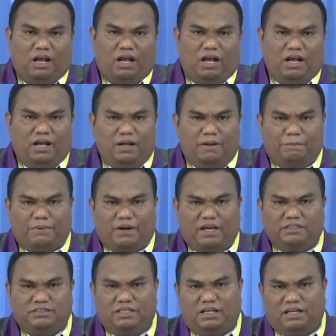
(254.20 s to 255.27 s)
Ahab
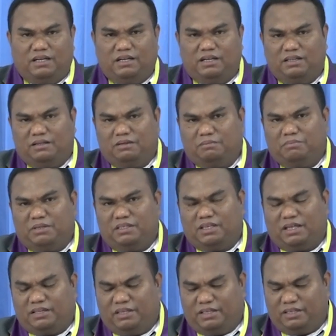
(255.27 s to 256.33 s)
raja
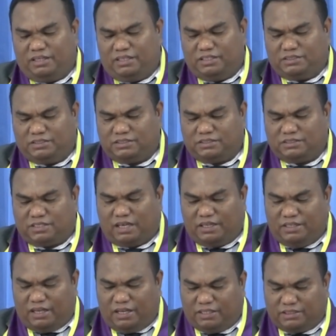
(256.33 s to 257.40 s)
menjadi is,
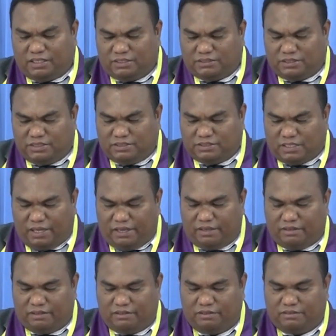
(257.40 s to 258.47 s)
raja atas
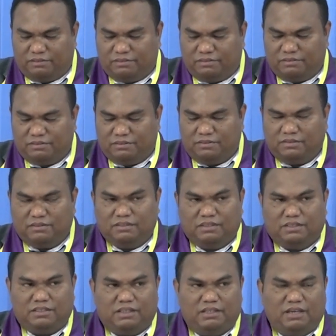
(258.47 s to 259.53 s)
Israel
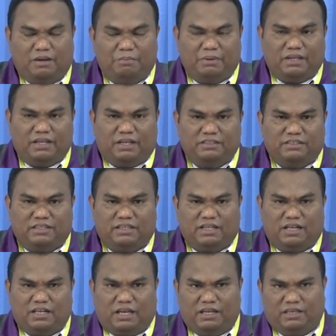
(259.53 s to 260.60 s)
dia
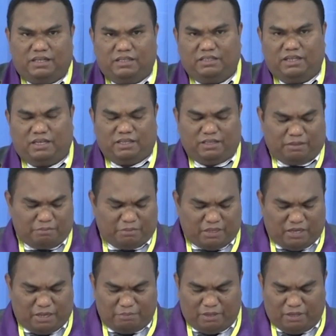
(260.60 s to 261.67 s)
menggantikan ayahnya yang
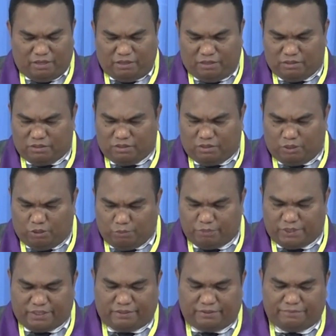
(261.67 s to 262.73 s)
bernama
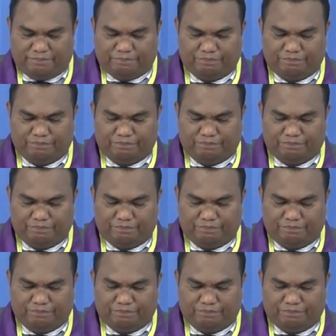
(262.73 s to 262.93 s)
Omri.